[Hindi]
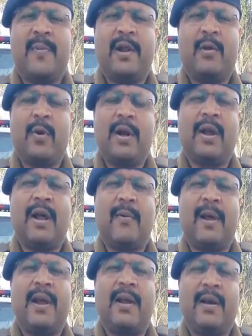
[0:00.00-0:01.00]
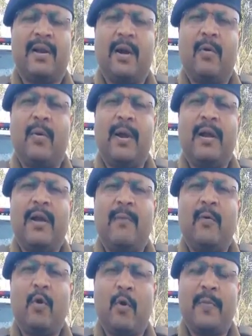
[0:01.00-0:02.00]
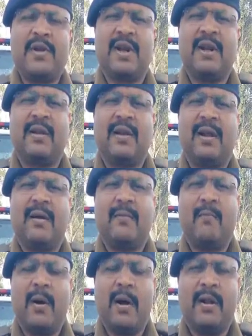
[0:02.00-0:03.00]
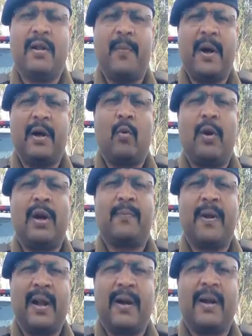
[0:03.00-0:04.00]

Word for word: पंजीकृत कर मंगल त्रिपाठी को गिरफ्तार कर माननीय न्यायालय भेजा गया